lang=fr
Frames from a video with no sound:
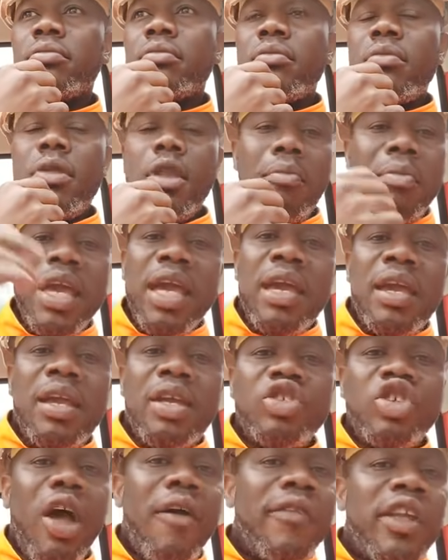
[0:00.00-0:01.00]
Mais
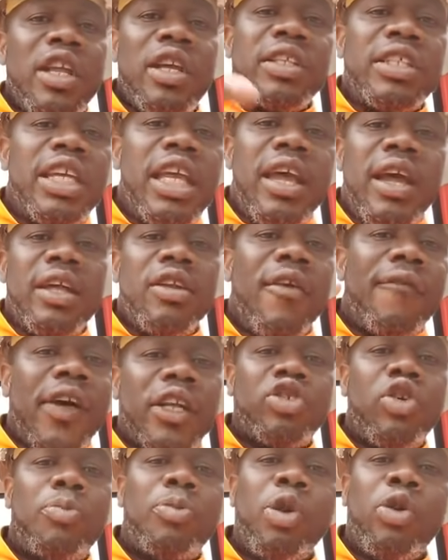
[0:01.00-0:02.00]
j'ai envie de dire hein, de
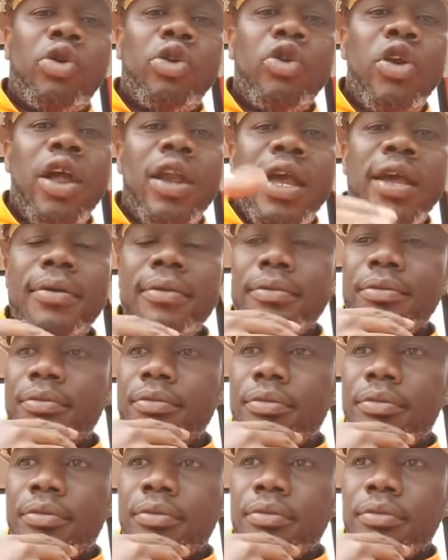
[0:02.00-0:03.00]
façon plus cruelle, hein,
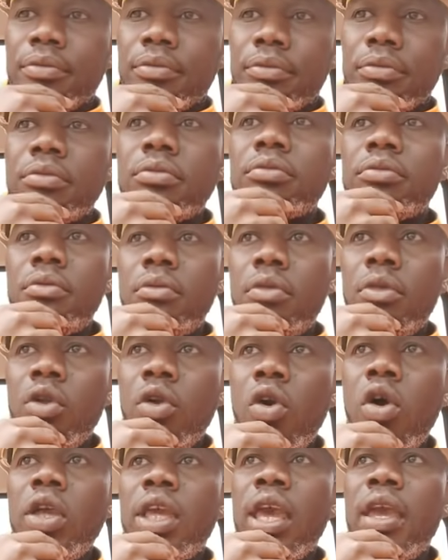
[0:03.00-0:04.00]

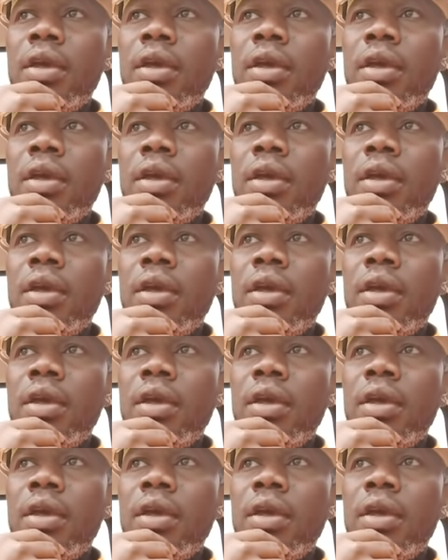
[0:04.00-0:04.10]
ok.